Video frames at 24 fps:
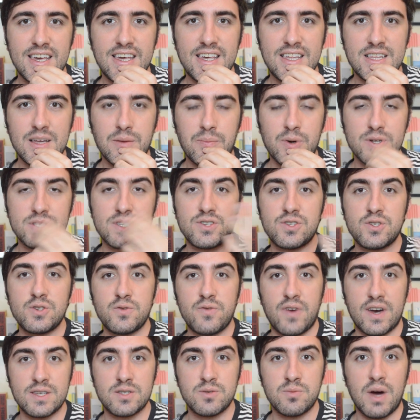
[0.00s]
e depois a
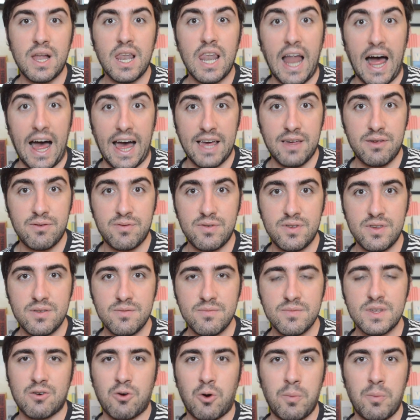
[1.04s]
gente faz uma live